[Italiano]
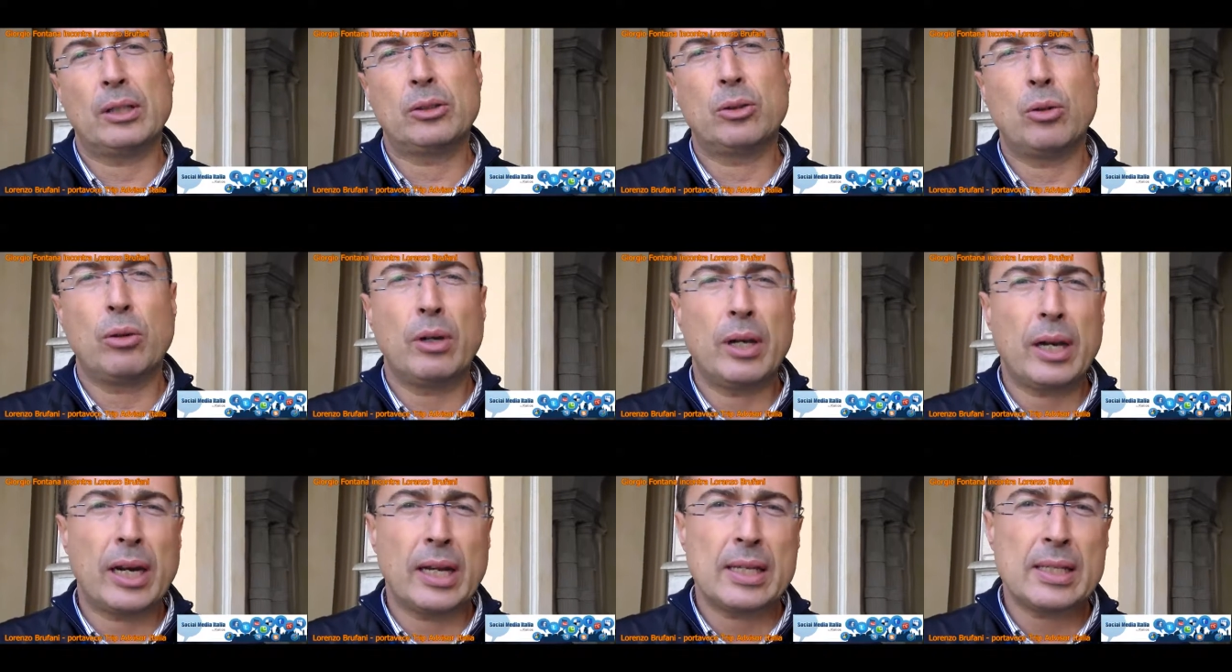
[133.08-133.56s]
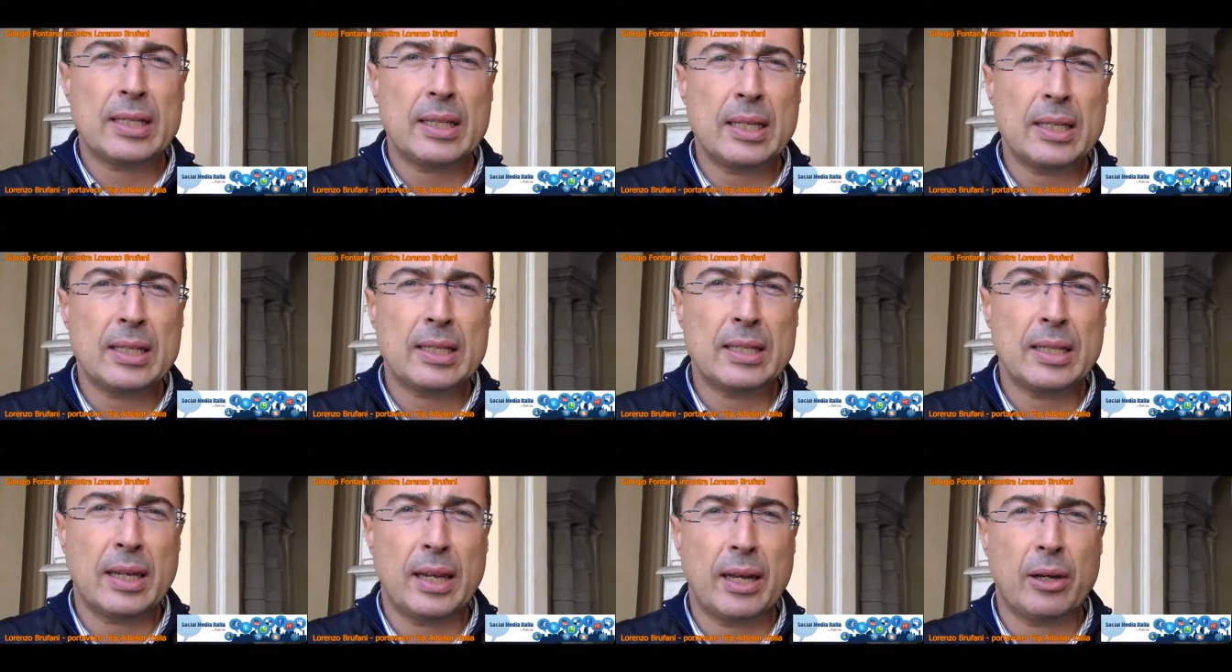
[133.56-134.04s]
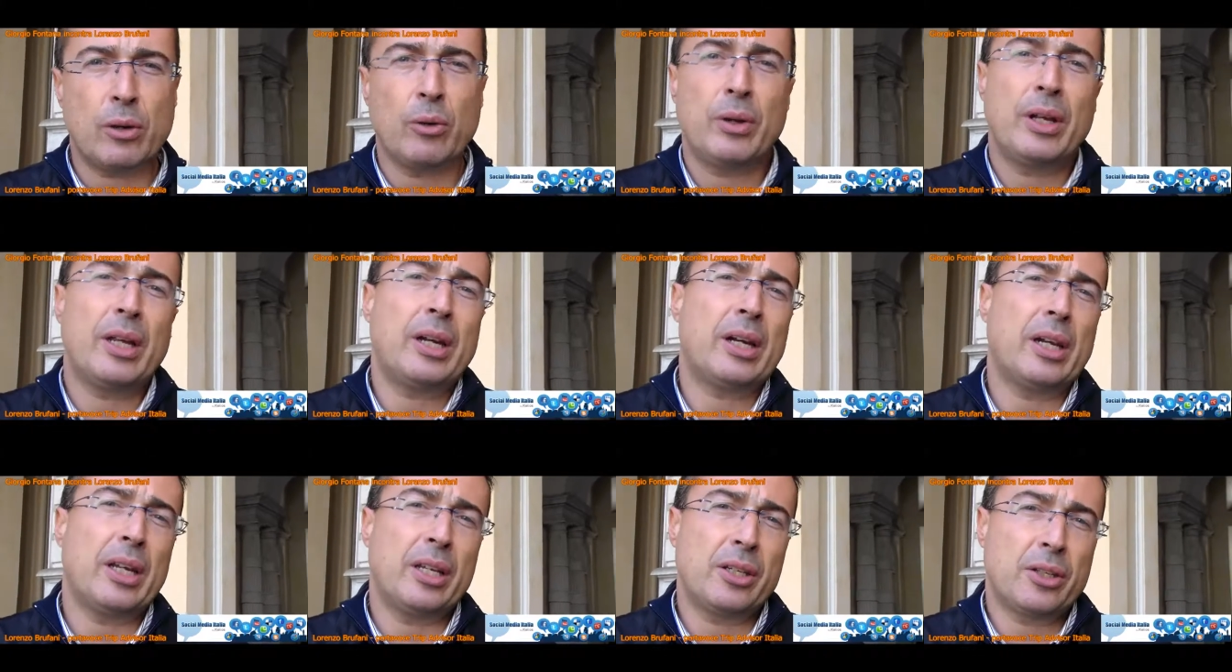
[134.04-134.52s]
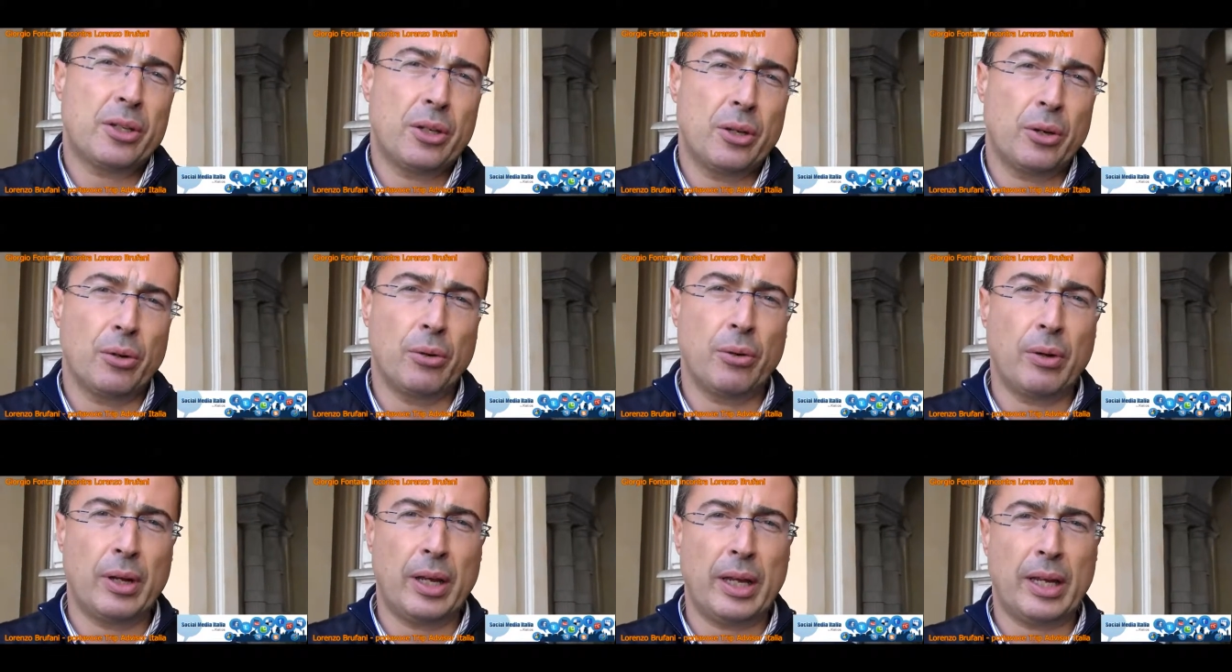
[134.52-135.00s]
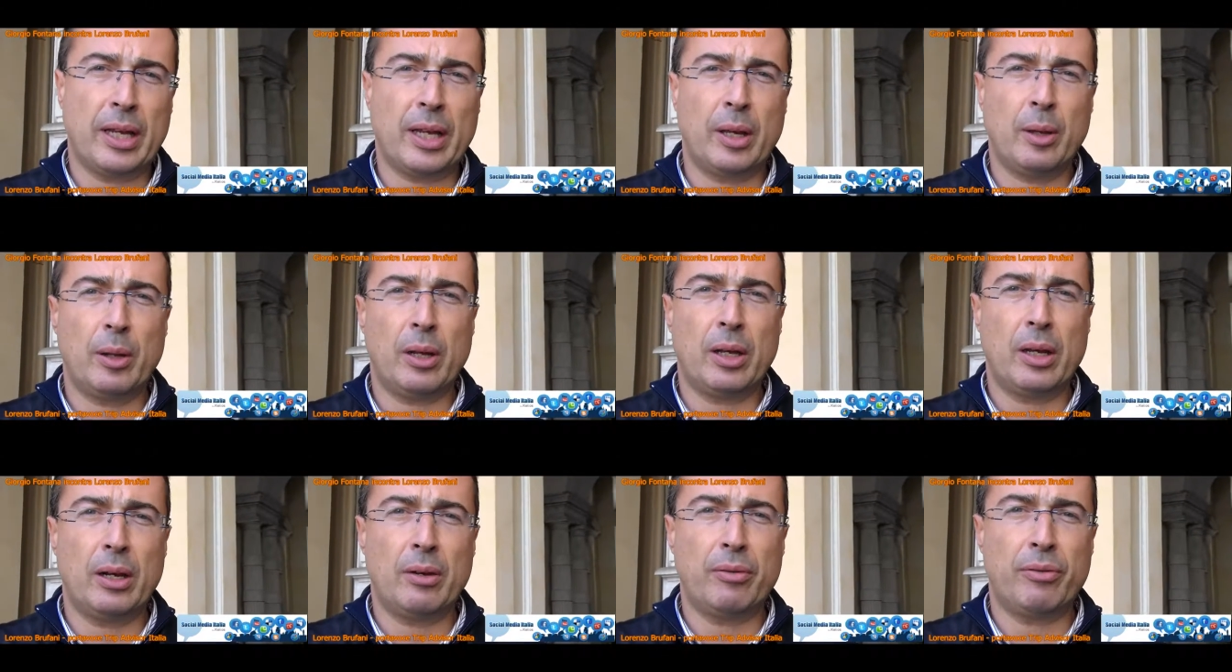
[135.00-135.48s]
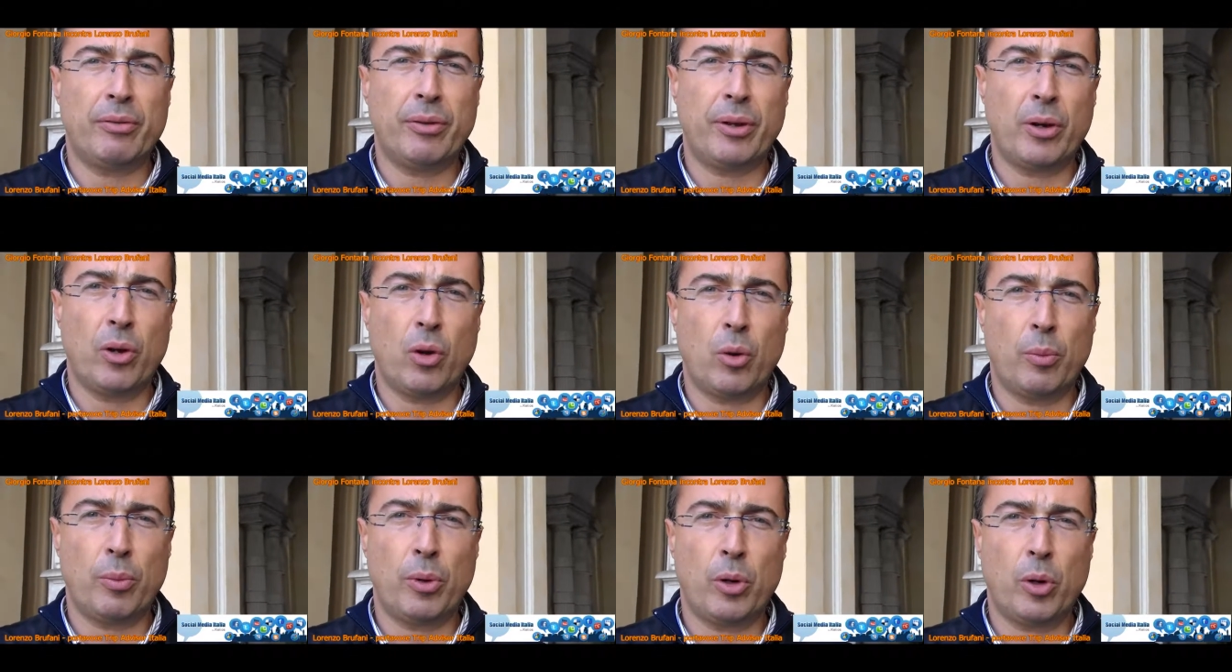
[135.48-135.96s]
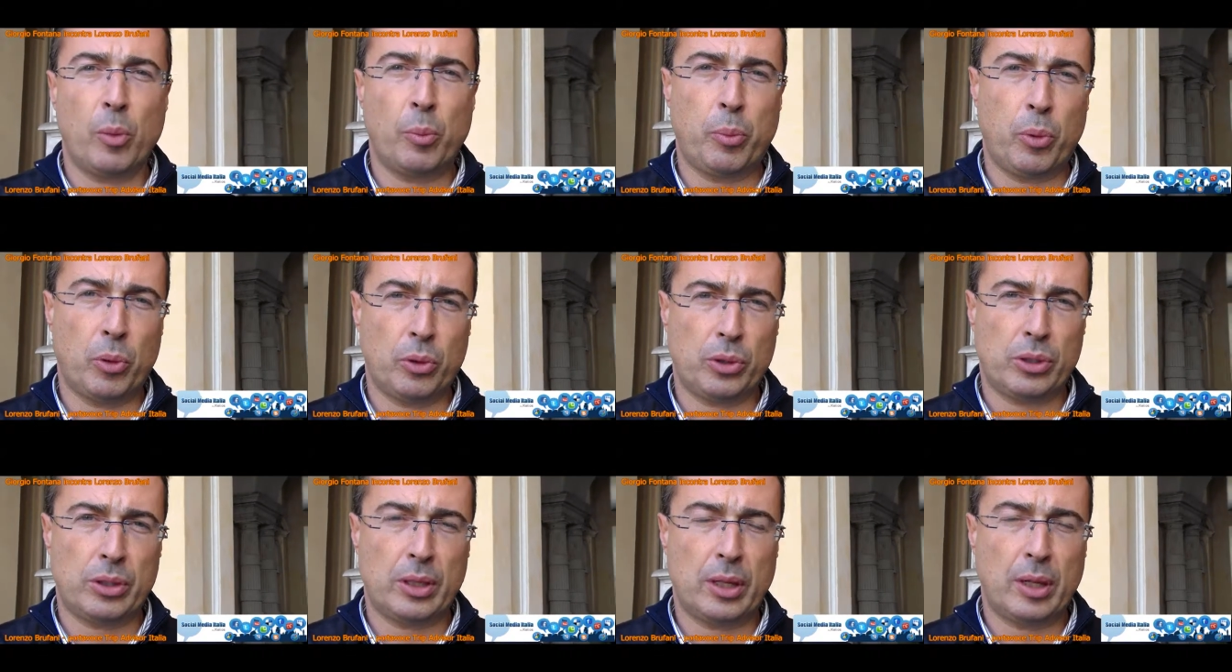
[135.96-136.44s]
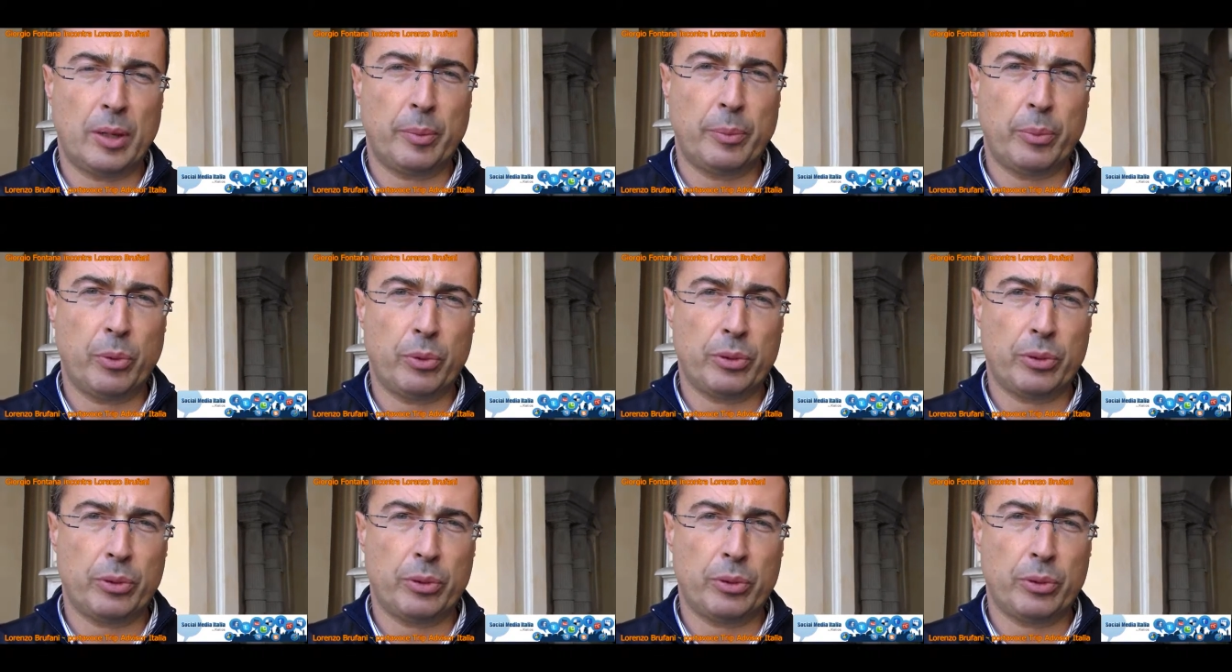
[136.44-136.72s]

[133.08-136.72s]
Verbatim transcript: una, tolleranza zero il rischio è che il fenomeno possa,